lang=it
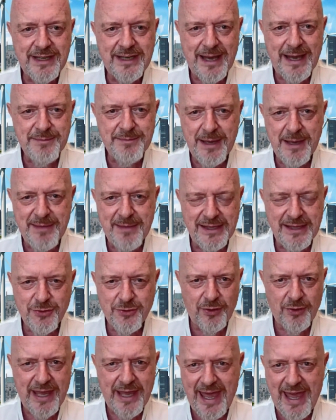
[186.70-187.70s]

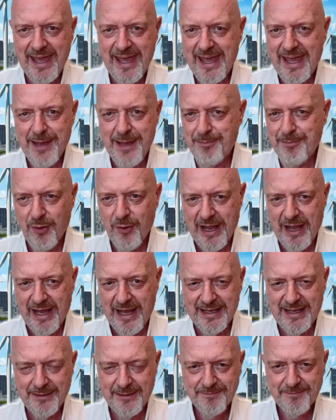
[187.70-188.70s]
cambiamento che è
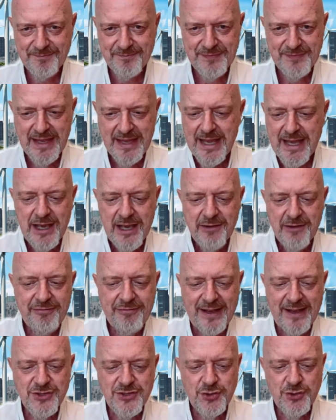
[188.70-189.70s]
epocale.
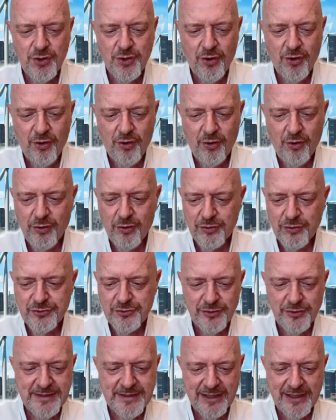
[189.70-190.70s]
Faccio
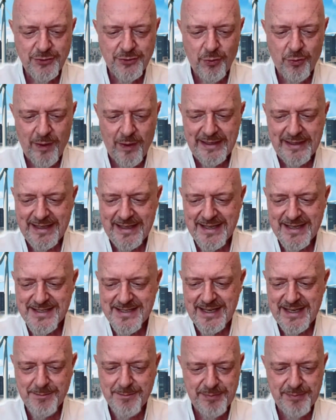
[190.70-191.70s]
soltanto qualche
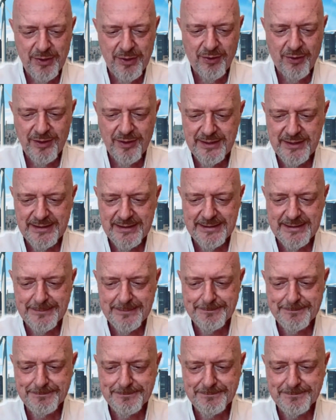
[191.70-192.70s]
esempio.
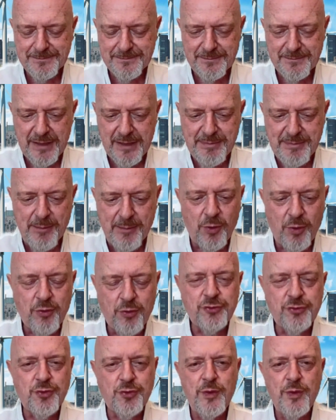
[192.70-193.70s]
Eh, abbiamo
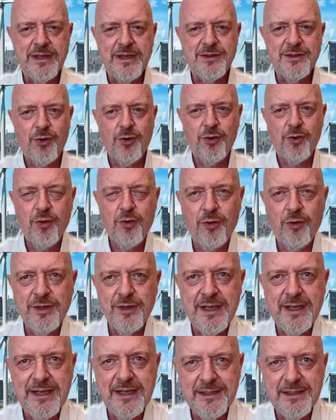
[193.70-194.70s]
costruito
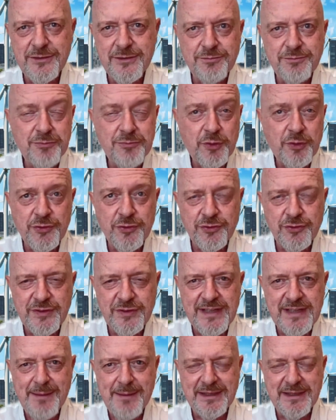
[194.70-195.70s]
con eh, questo
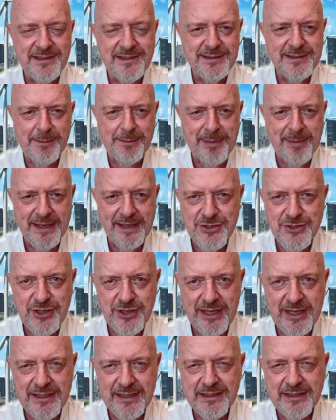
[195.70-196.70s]
sistema di supply
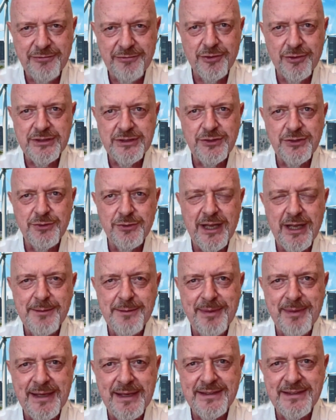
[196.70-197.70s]
chain, di fornitura
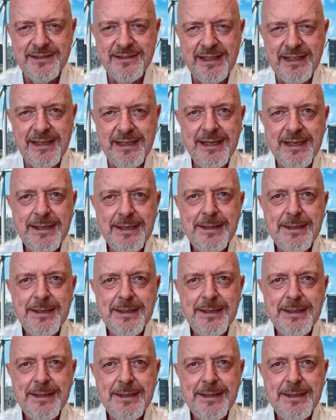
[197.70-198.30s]
ai paesi